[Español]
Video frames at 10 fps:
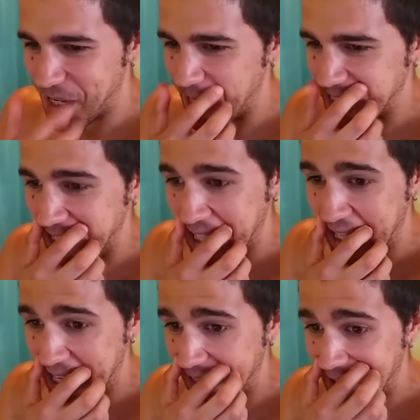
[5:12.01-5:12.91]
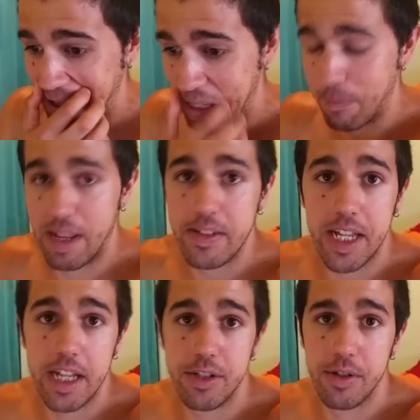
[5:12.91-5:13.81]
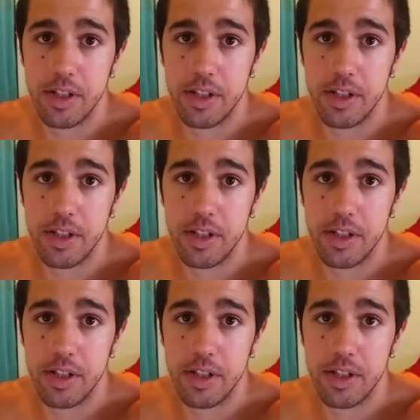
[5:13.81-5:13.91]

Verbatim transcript: Así que nada, la verdad es que eso,